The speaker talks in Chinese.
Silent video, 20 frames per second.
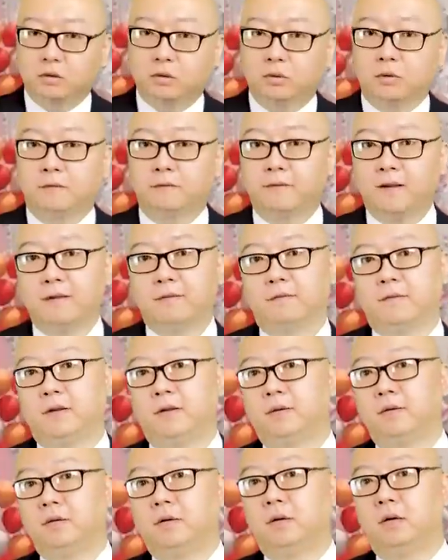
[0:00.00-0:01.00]
多的范围，
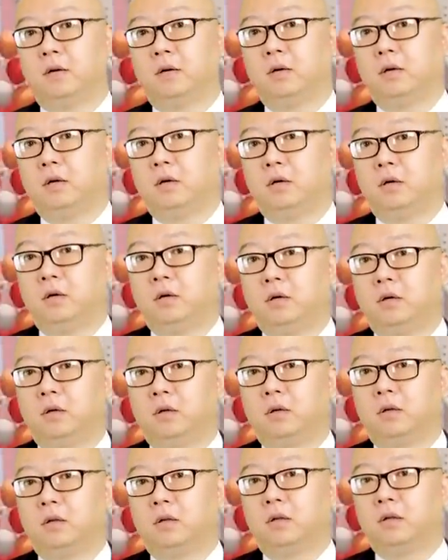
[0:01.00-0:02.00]

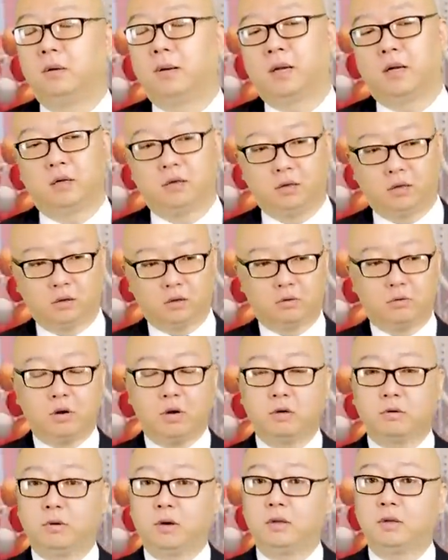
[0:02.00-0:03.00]
对吧？
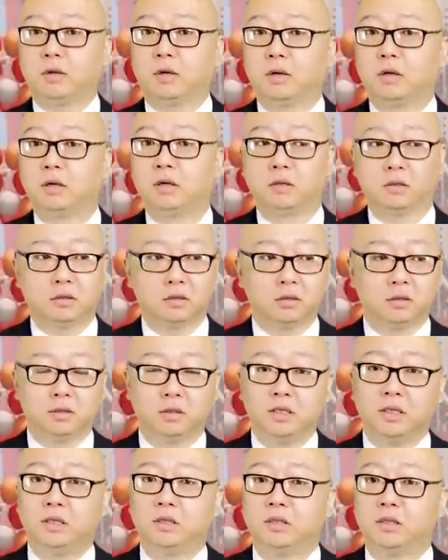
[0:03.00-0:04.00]
官员的
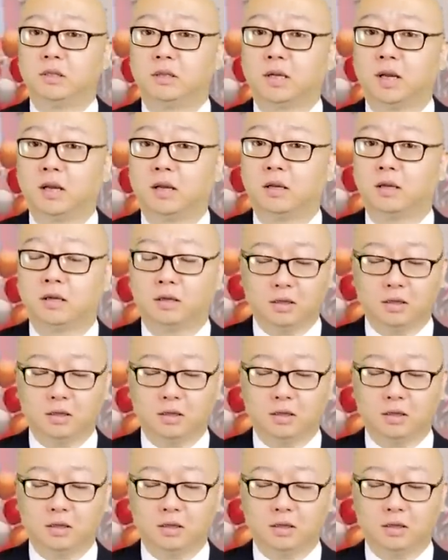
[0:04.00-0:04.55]
意识形态，